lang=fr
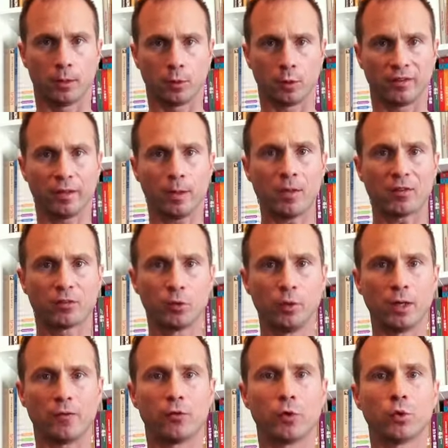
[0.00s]
Dans les arts martiaux,
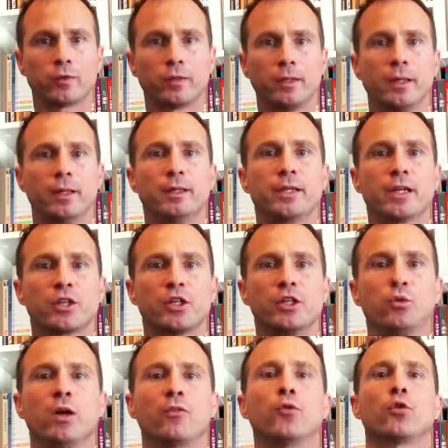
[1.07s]
la volonté est l'énergie
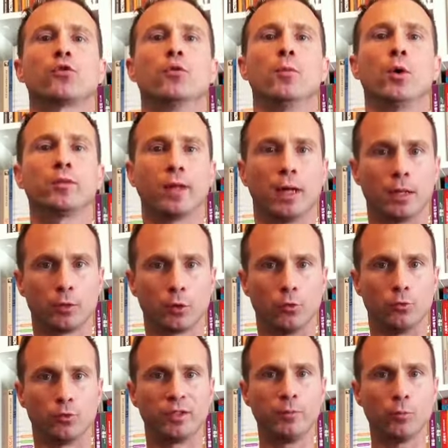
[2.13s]
ou la force mentale que
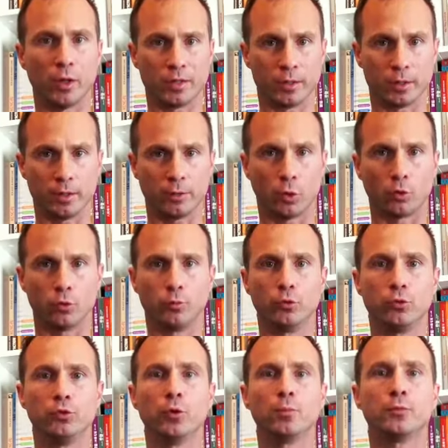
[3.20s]
vous témoignez dans le
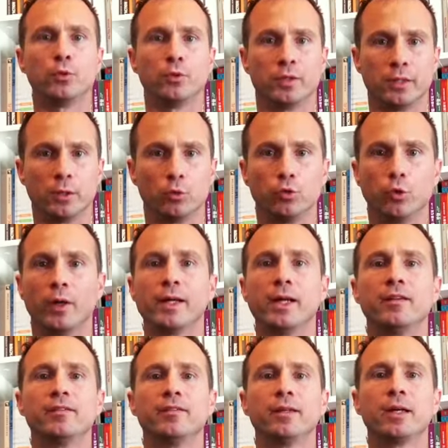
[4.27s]
but d'obtenir ou de
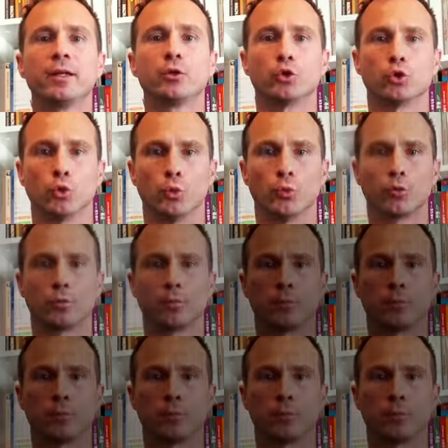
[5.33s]
réaliser quelque chose.